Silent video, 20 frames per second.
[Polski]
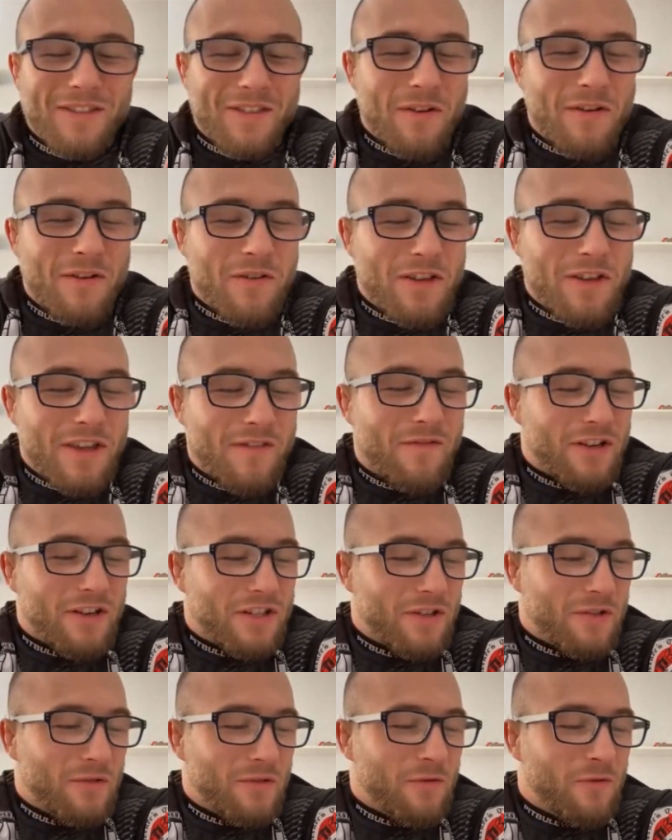no i
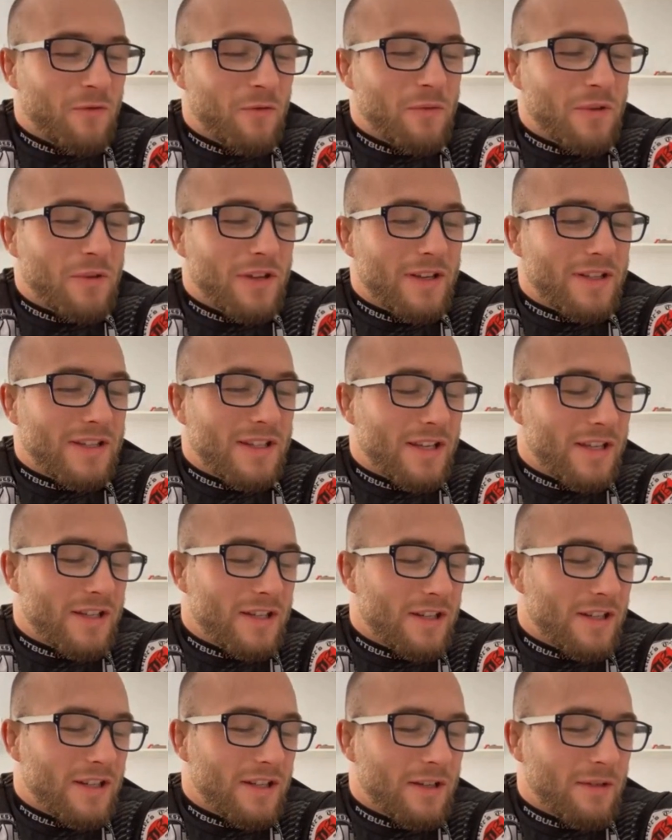właśnie u mnie jest
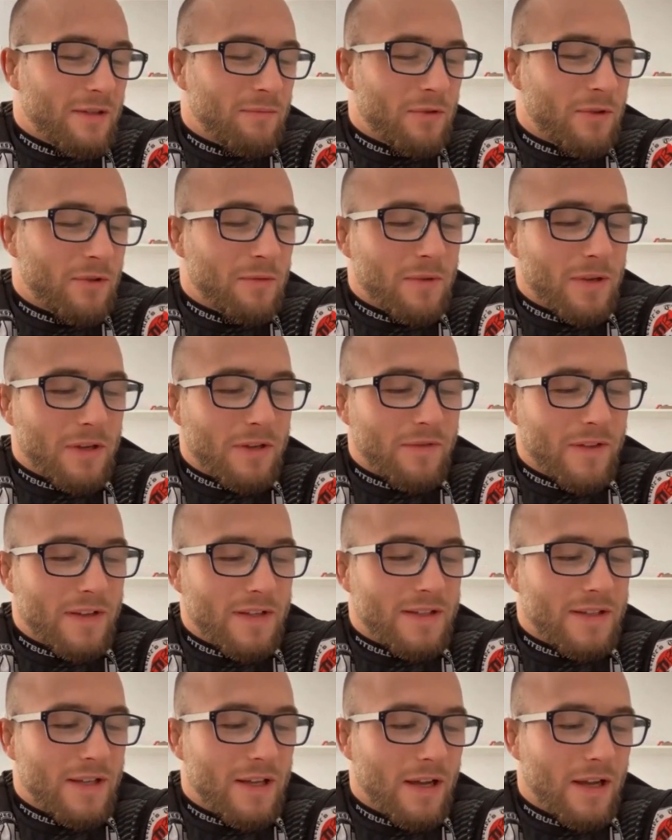też e, podobna
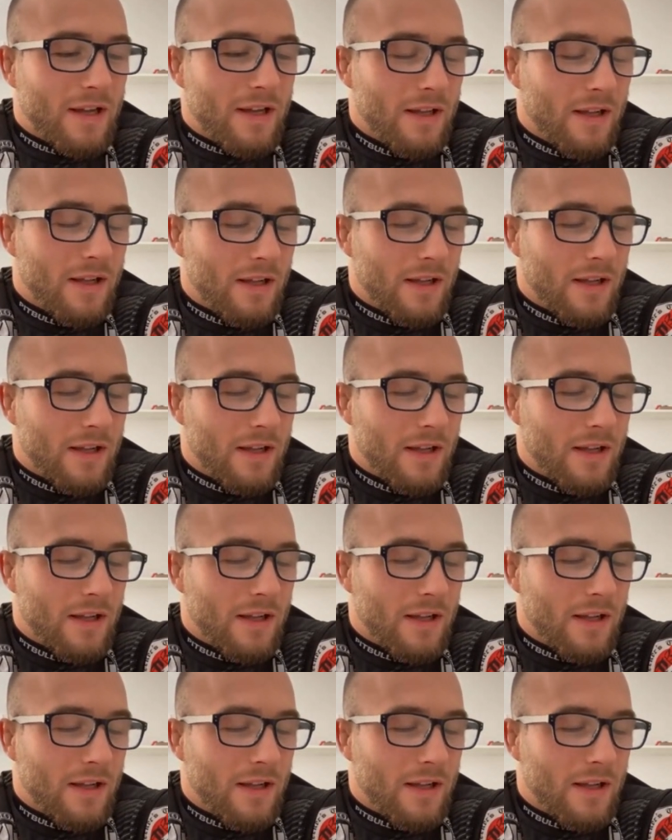kwestia.